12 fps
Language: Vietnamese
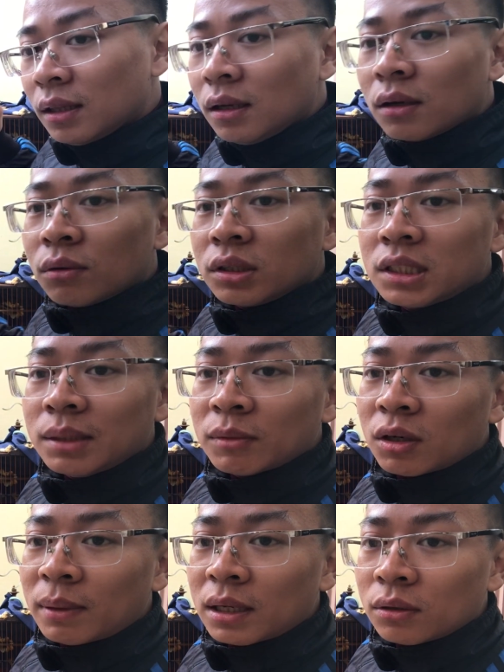tượng của con chim
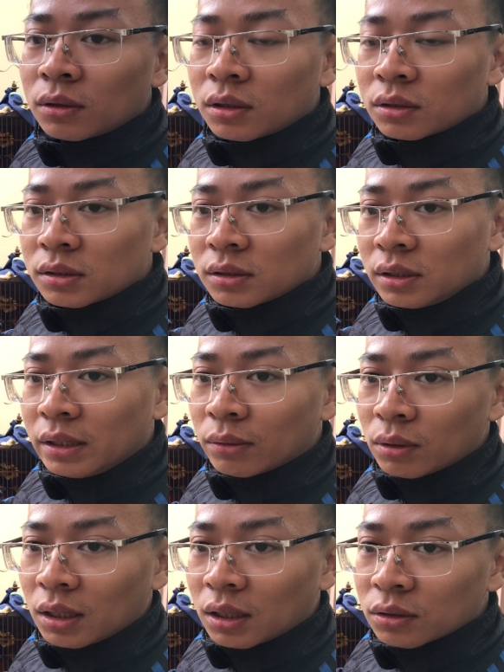nó bắt đầu yếu
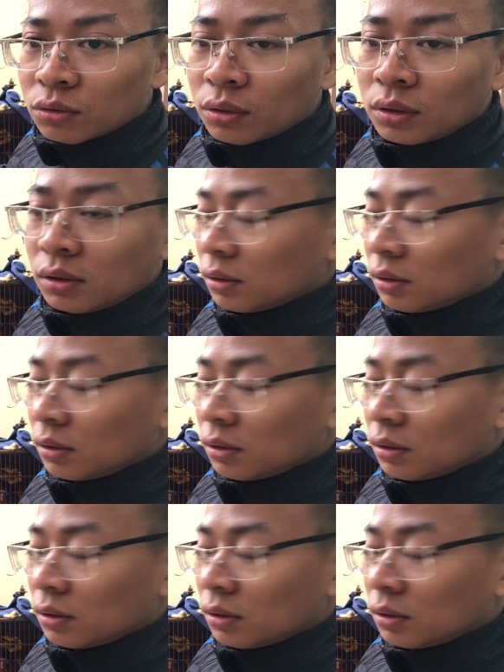lửa xuống